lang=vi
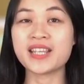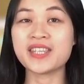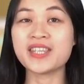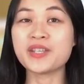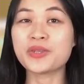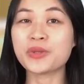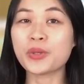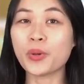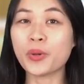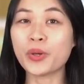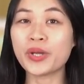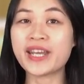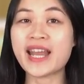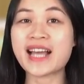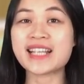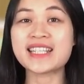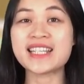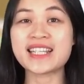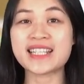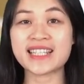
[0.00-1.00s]
Như tôi
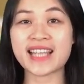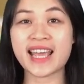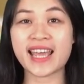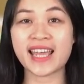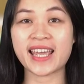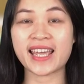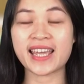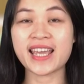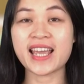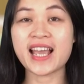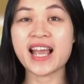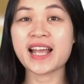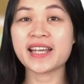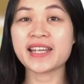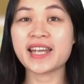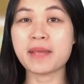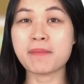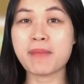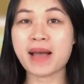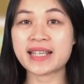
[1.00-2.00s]
đã chia sẻ,
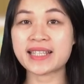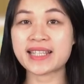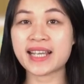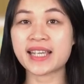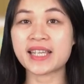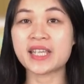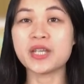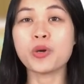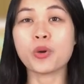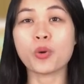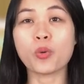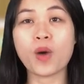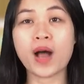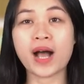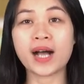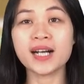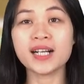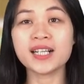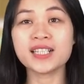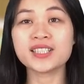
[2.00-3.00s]
để bài dạy hiệu
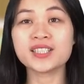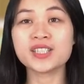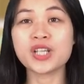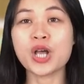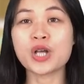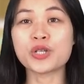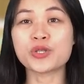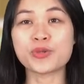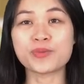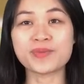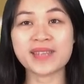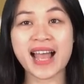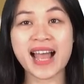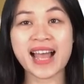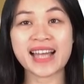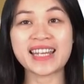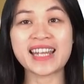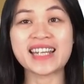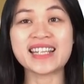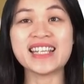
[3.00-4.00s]
quả hơn, chúng
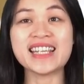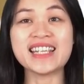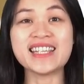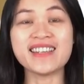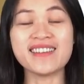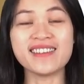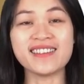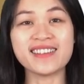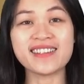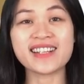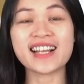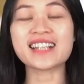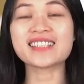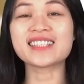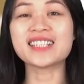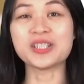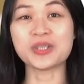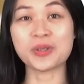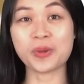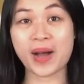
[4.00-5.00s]
ta nên ghi nhớ các
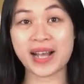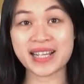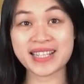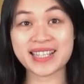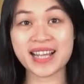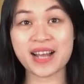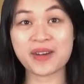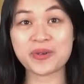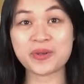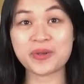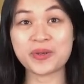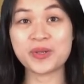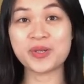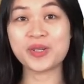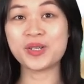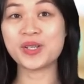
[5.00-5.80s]
từ khóa sau.